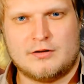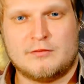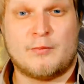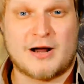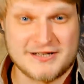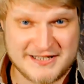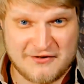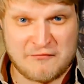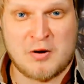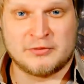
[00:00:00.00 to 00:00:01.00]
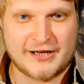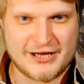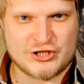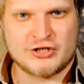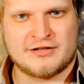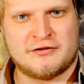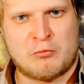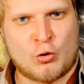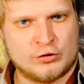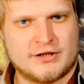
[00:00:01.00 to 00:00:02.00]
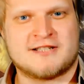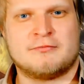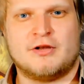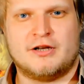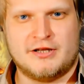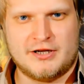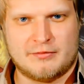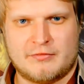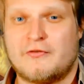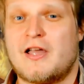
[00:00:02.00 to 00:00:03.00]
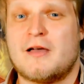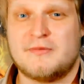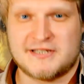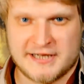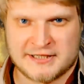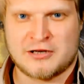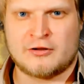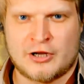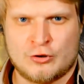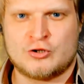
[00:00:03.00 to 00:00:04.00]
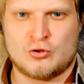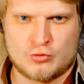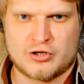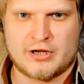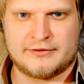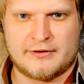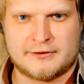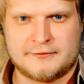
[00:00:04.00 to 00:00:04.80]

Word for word: Порыскав по многочисленным кодексам и книгам, вы обязательно найдете нужный ответ.